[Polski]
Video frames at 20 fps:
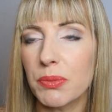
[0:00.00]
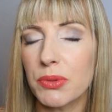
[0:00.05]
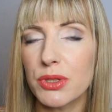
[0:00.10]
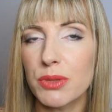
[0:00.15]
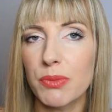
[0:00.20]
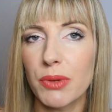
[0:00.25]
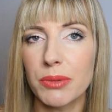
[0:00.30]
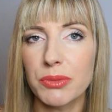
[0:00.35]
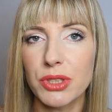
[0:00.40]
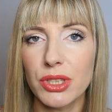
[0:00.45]

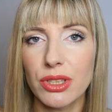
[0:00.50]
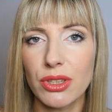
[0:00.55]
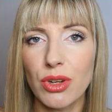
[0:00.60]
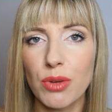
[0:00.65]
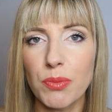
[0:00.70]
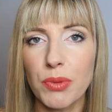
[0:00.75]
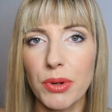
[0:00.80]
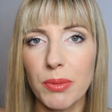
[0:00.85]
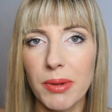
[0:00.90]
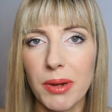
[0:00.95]
pozbyłam się
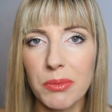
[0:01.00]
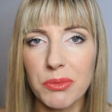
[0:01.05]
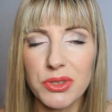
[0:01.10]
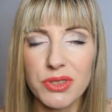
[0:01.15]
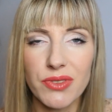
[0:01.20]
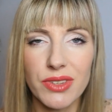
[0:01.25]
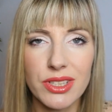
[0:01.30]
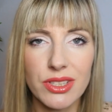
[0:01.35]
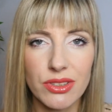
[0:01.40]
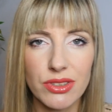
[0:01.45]
tego problemu
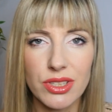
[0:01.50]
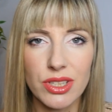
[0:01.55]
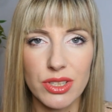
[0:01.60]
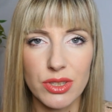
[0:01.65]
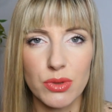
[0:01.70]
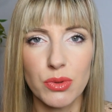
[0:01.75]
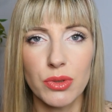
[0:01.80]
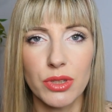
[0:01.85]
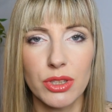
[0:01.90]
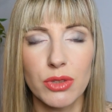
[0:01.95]
swędzącej
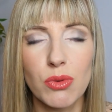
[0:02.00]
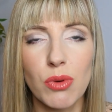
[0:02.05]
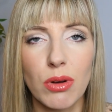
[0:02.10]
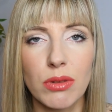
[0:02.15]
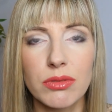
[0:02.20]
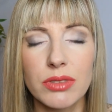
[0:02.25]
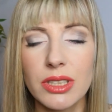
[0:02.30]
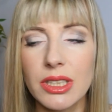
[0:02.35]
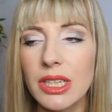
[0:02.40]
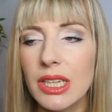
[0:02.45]
skóry
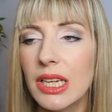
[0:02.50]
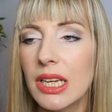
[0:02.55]
głowy,